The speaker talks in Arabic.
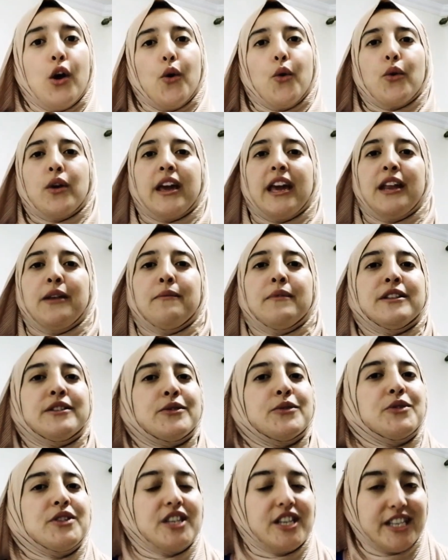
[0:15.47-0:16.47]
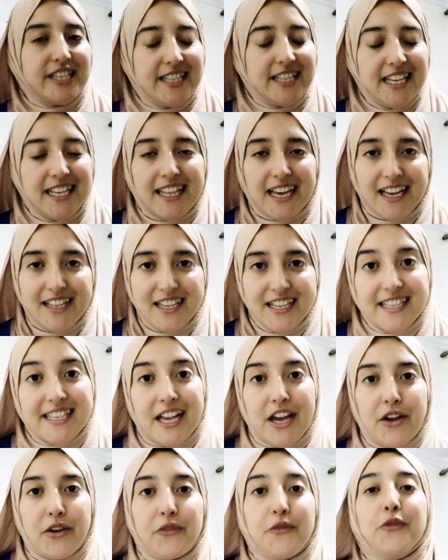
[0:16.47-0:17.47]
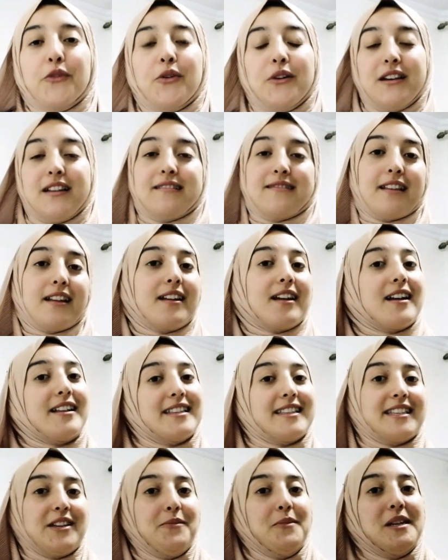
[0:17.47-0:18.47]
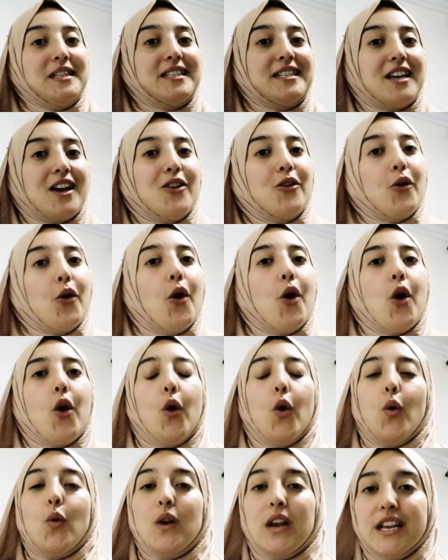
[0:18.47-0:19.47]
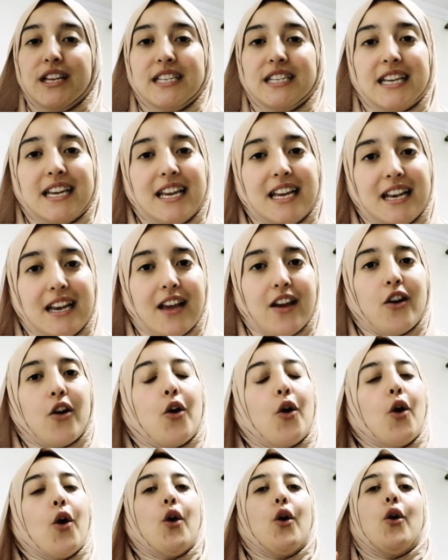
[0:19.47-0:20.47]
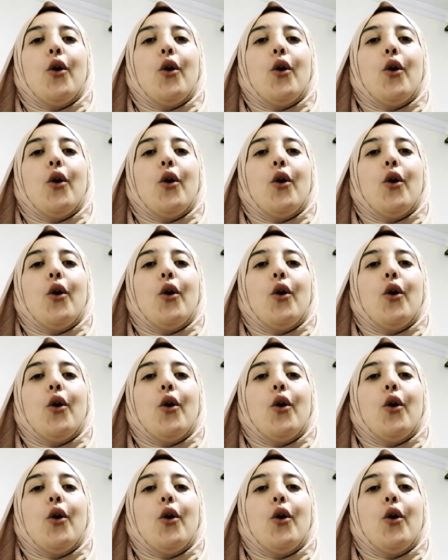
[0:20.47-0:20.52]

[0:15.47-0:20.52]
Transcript: وكاين منتوج جديد غادي تعرفوا على طريقه الاستعمال ديالو ولاش كيليق